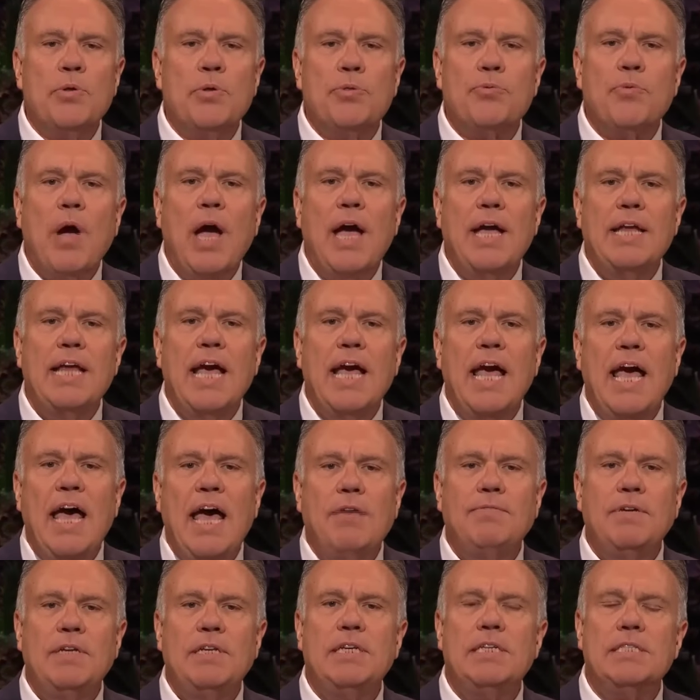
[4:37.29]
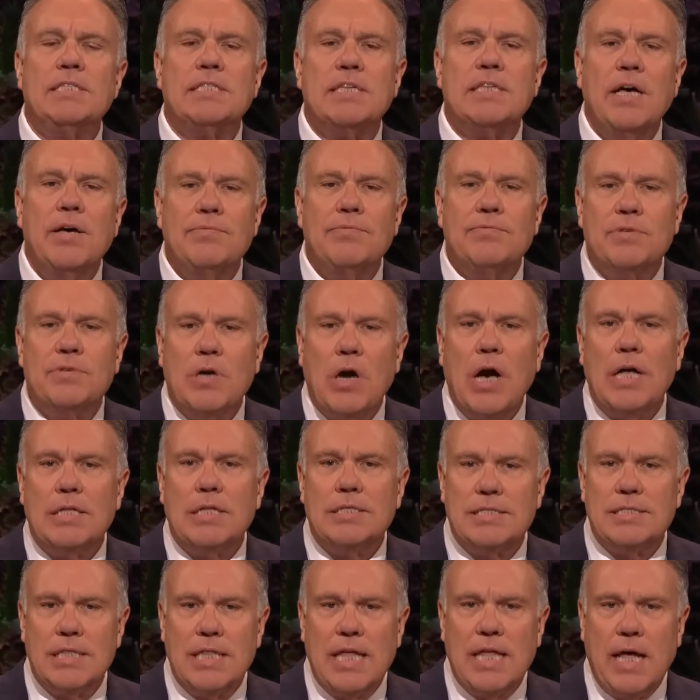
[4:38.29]
¿Es su primogenitura
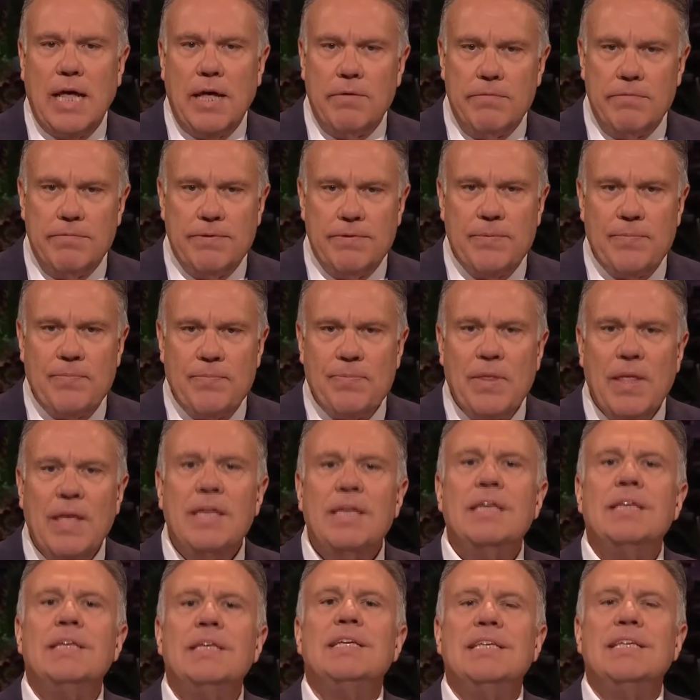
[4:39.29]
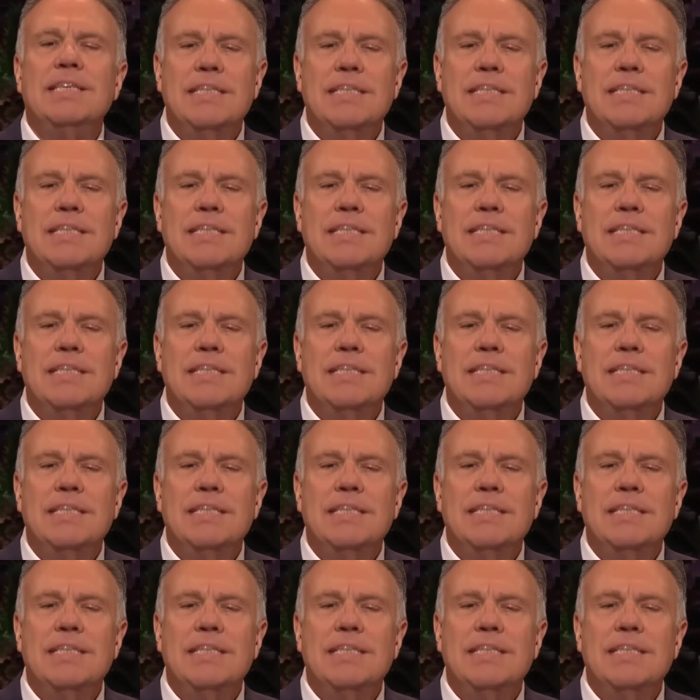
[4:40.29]
evidencia del amor de Dios?